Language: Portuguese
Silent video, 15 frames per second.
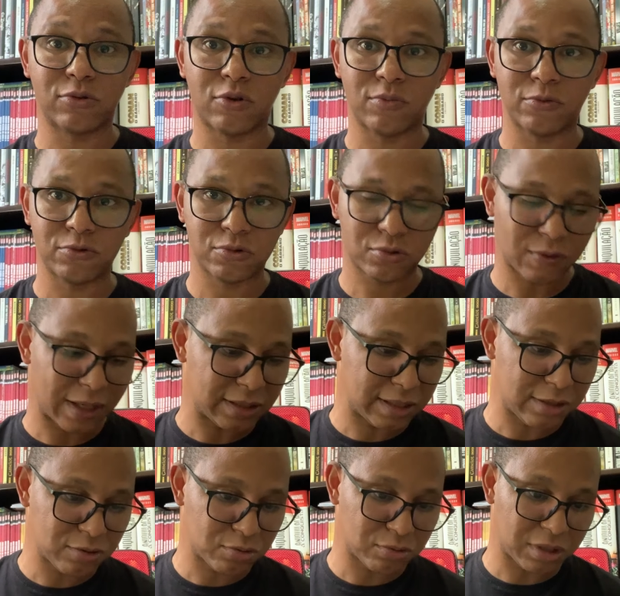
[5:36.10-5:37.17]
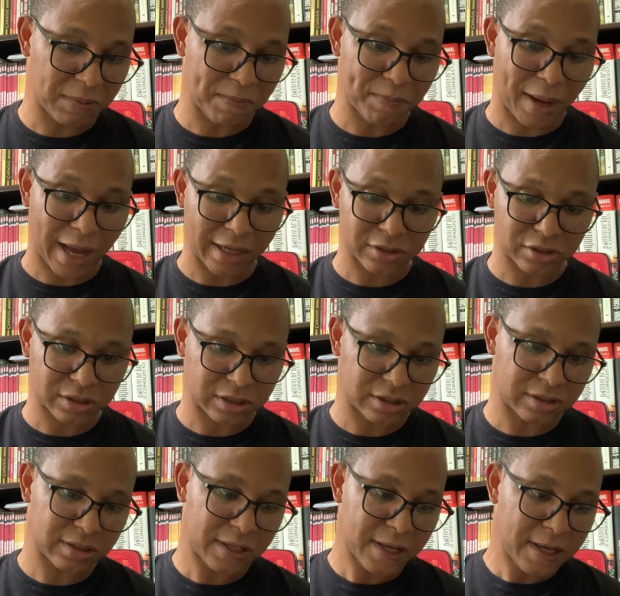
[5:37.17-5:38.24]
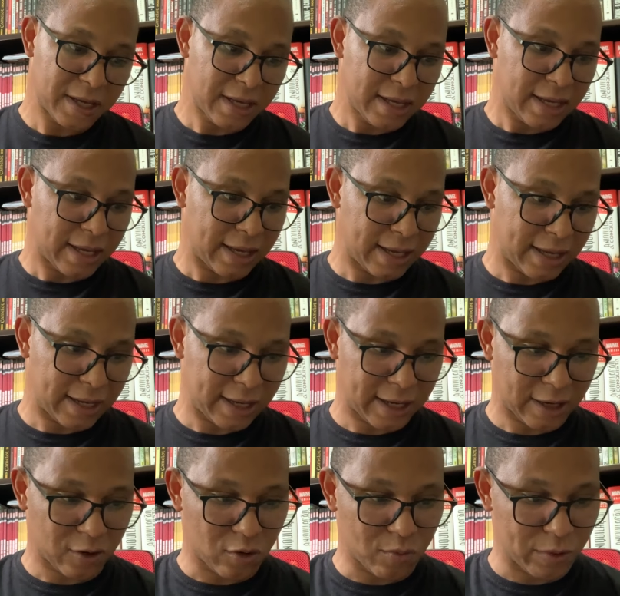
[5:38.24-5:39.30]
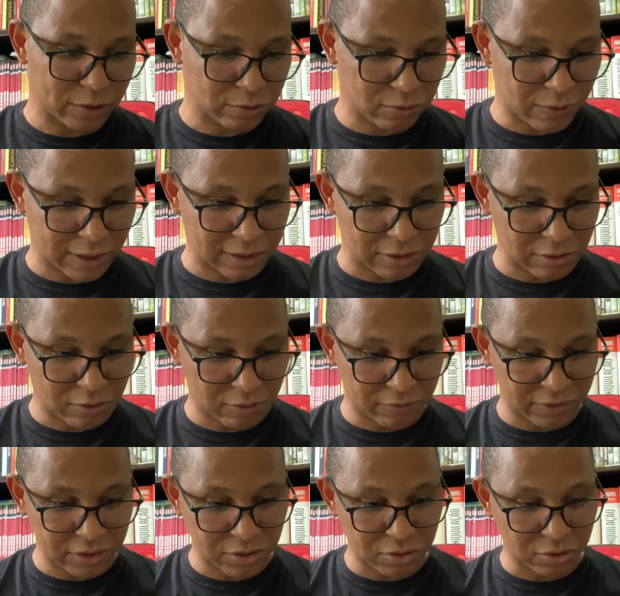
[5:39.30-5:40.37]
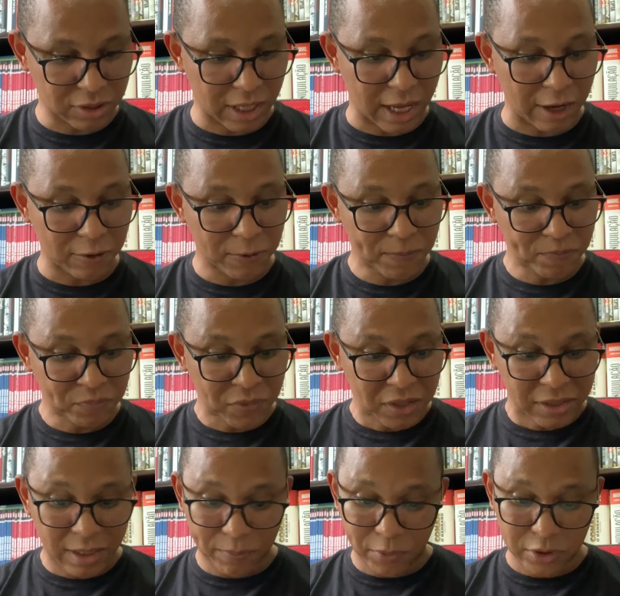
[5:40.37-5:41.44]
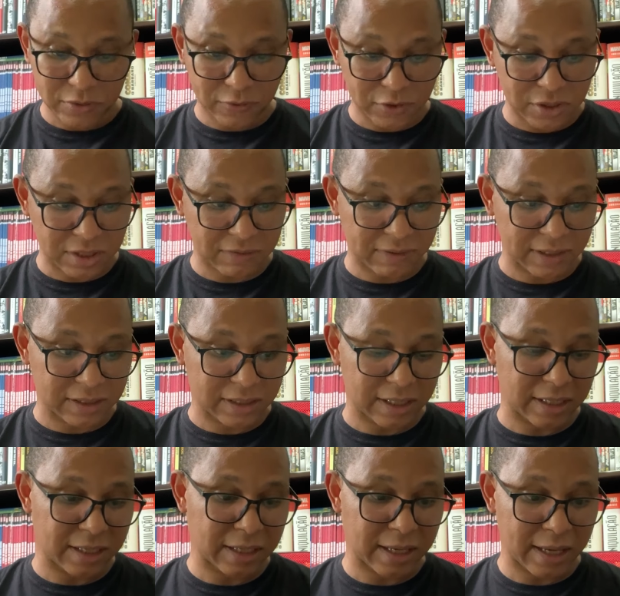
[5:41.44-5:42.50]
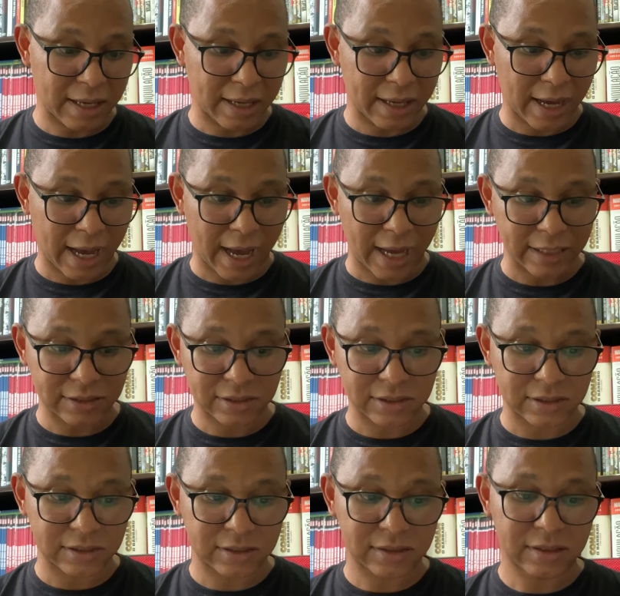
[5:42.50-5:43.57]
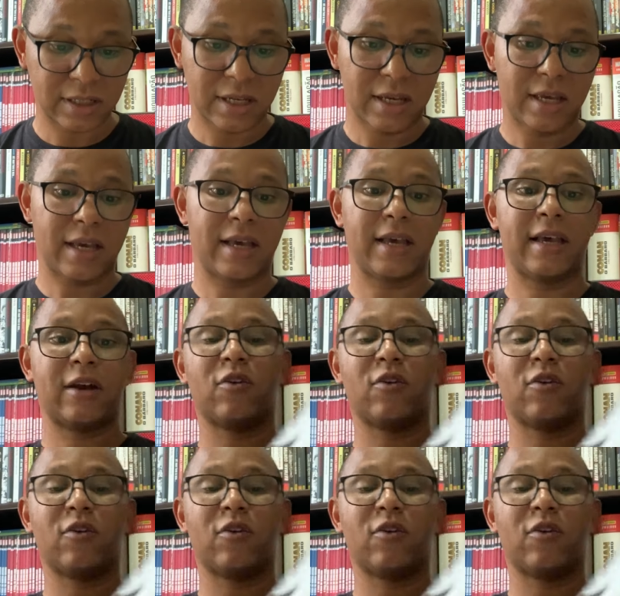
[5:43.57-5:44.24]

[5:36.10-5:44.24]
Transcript: como nos quadrinhos, não tem páginas é, como no quadrinho convencional. Depois você vai ter é, artes é,